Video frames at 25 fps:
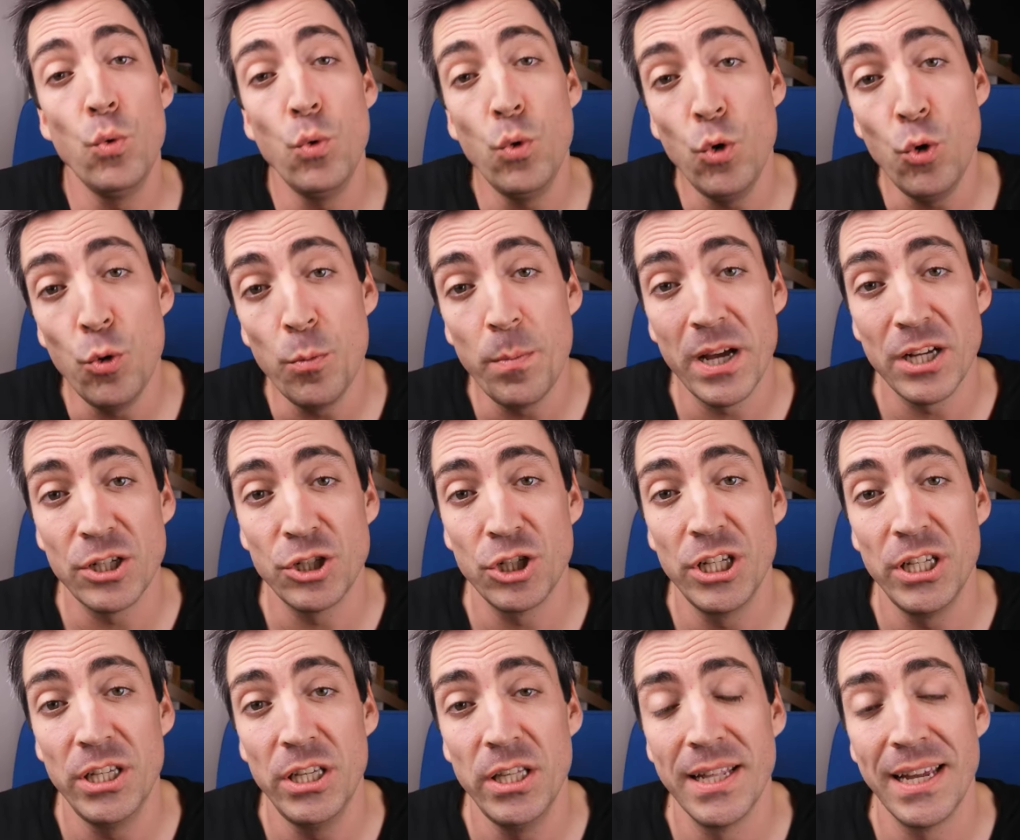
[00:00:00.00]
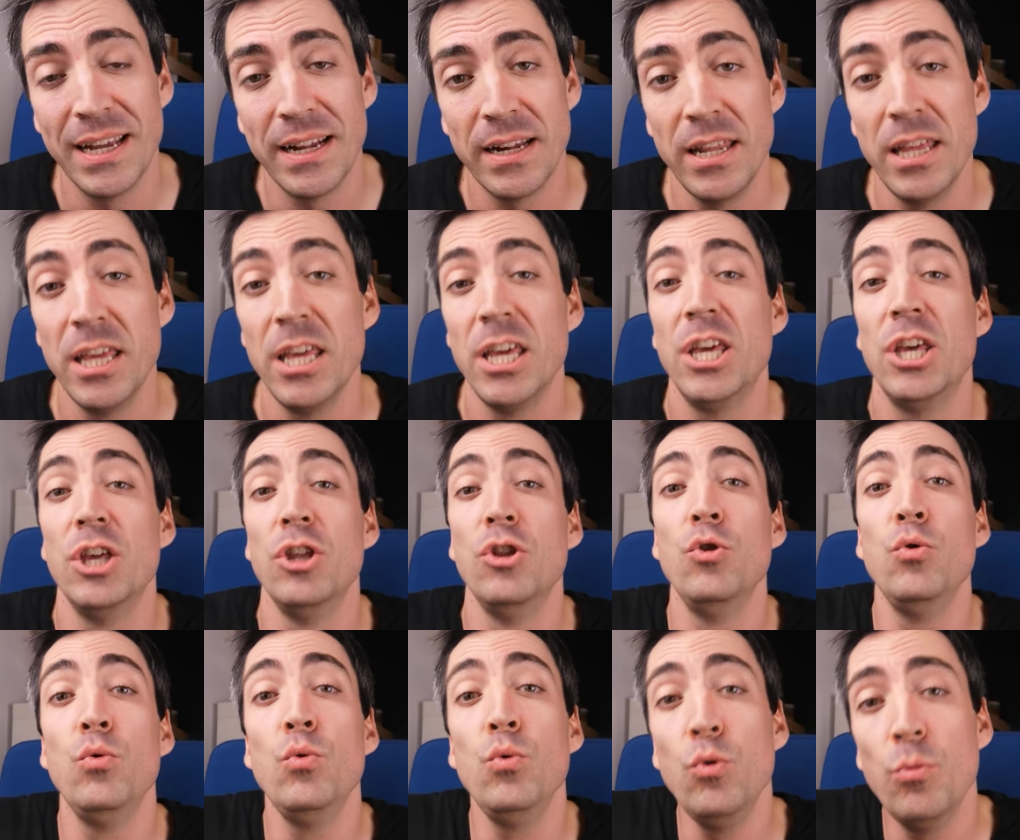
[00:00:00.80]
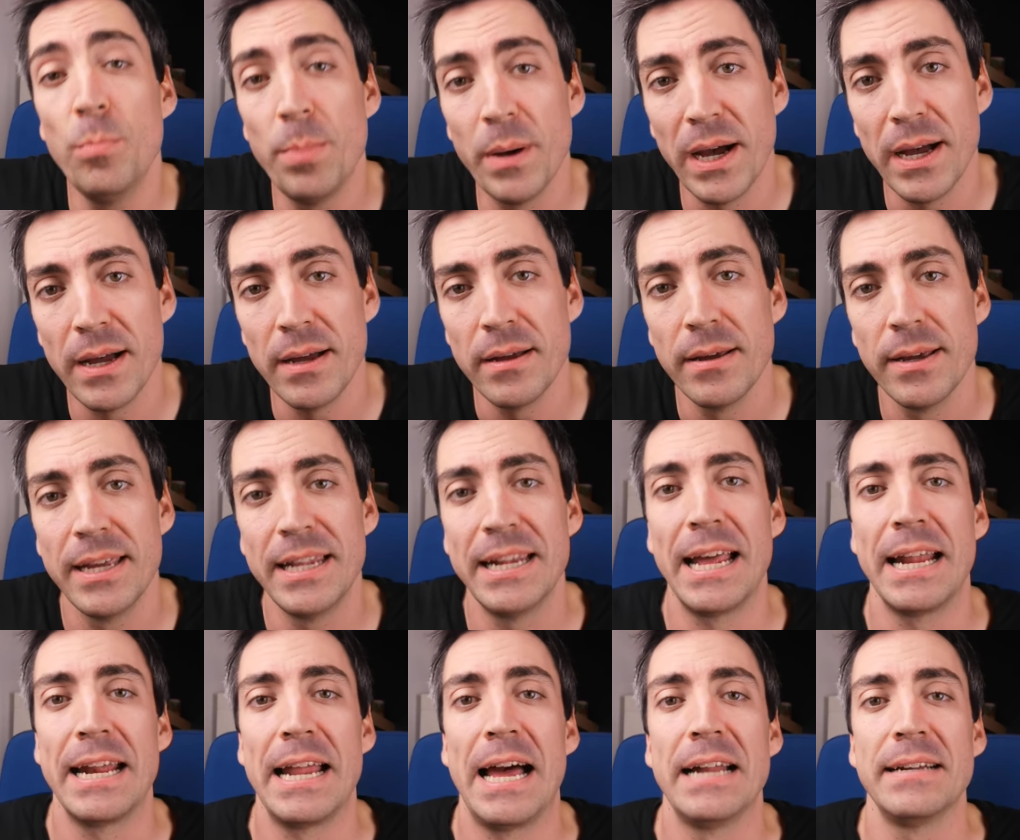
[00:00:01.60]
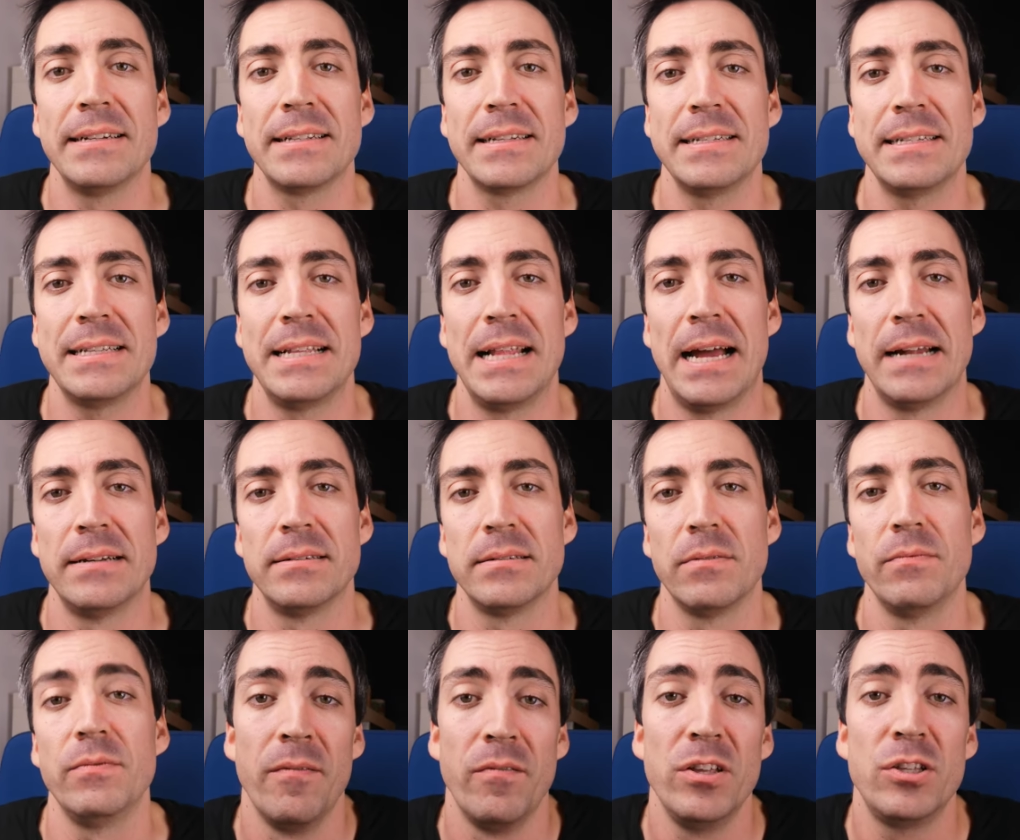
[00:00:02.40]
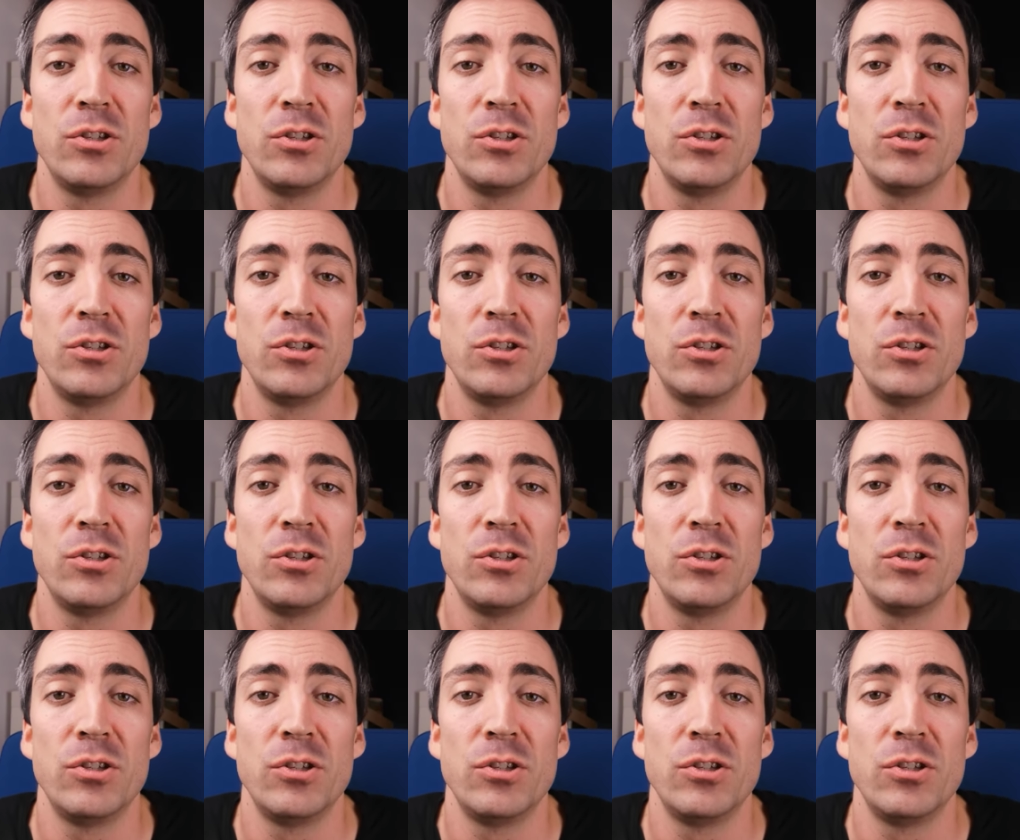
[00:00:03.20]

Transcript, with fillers: über Schienen hinüber in ein anderes Land.